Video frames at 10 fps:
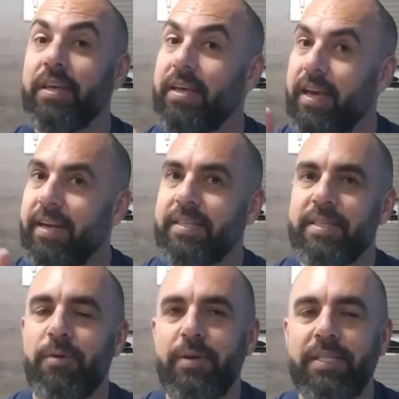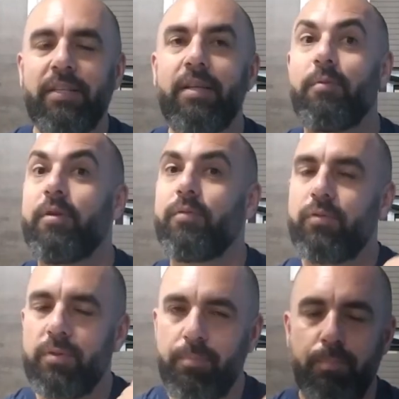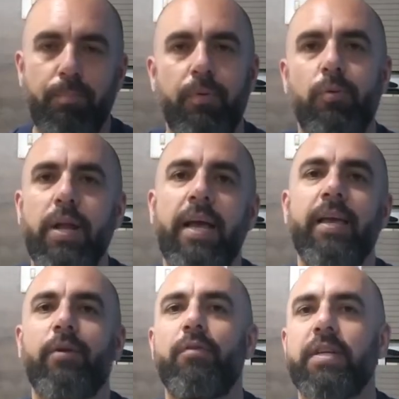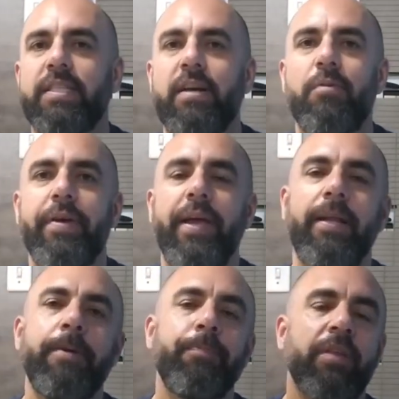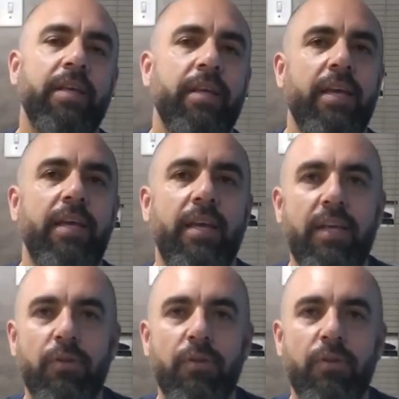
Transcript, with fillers: E aí na sequência então eu vou procurar aí conversar com ele e, e,